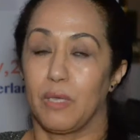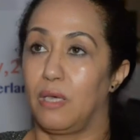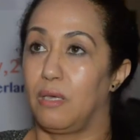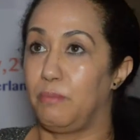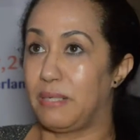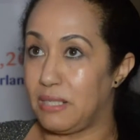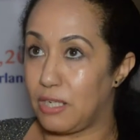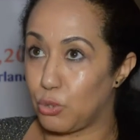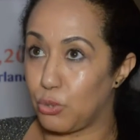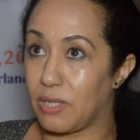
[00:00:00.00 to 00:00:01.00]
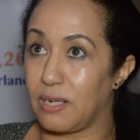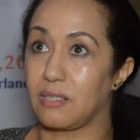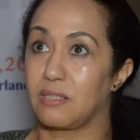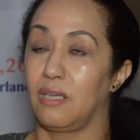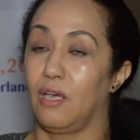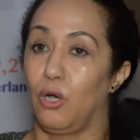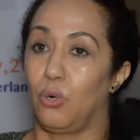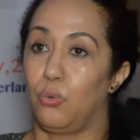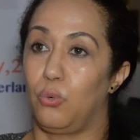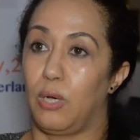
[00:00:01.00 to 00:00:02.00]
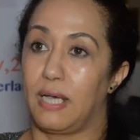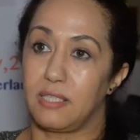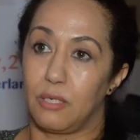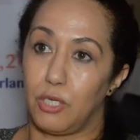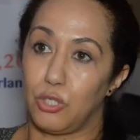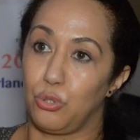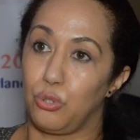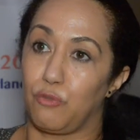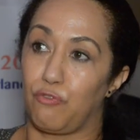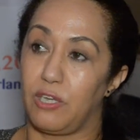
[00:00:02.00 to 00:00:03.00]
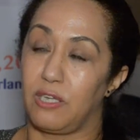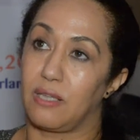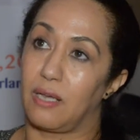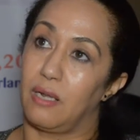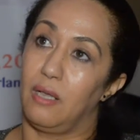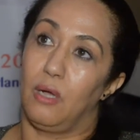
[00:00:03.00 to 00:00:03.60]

بمدينه يوتريخت وهذا التواجد في اطار